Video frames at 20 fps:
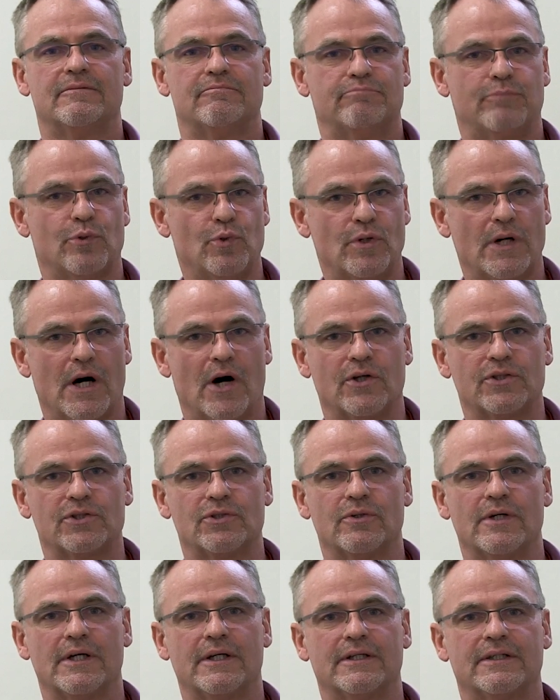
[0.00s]

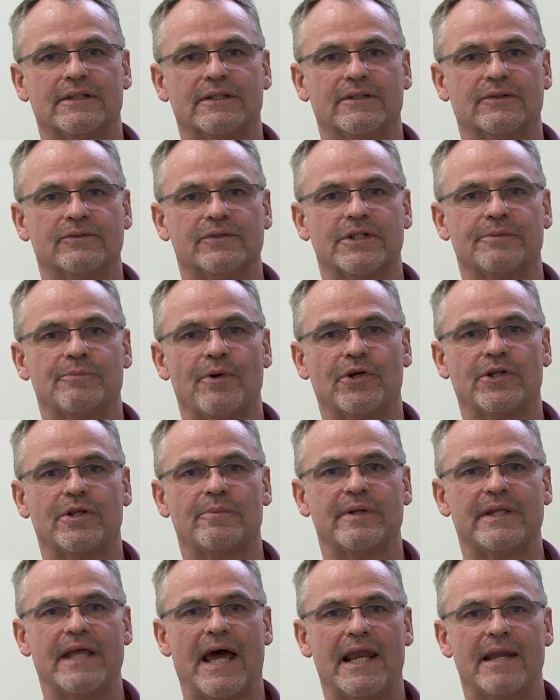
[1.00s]
Buchautor. Und ich möchte
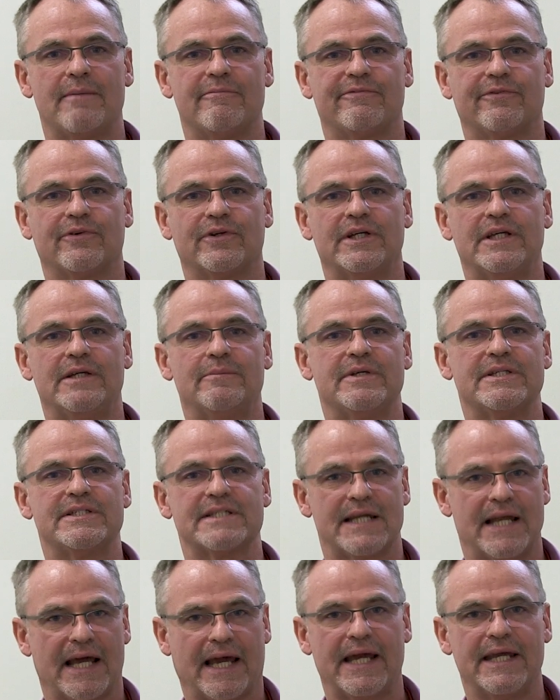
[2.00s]
mit einem von ihm in
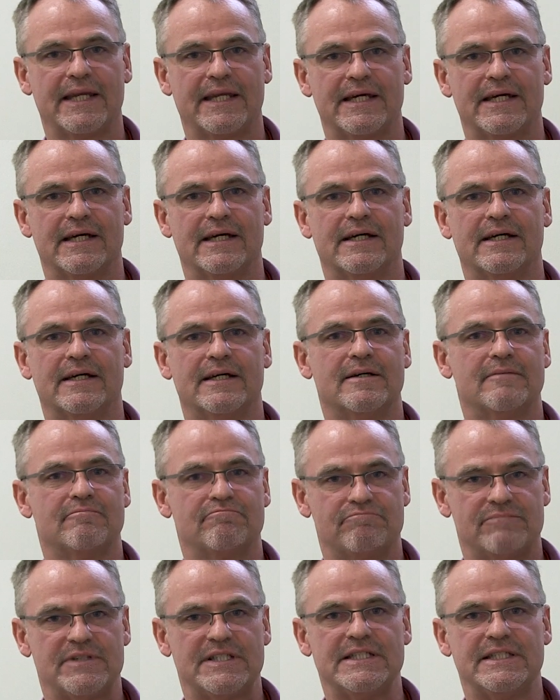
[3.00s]
seiner Rede
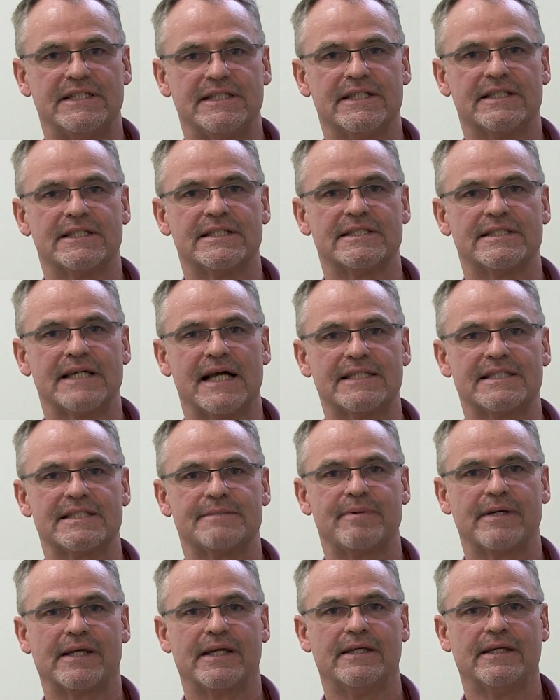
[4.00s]
zitierten Satz
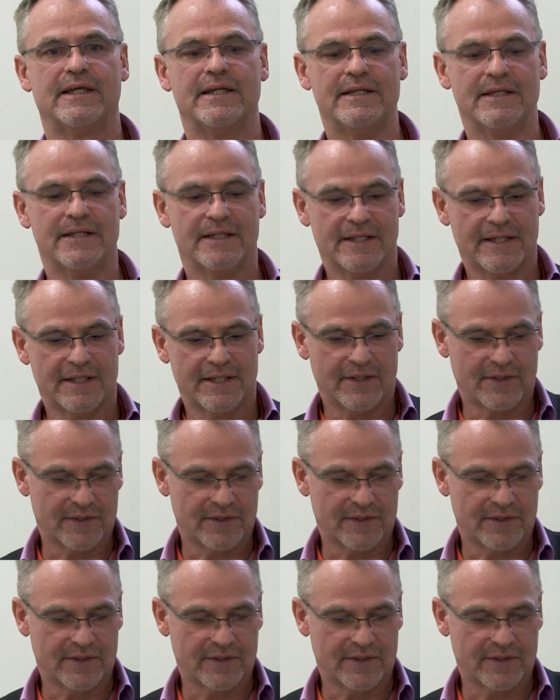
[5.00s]
beginnen.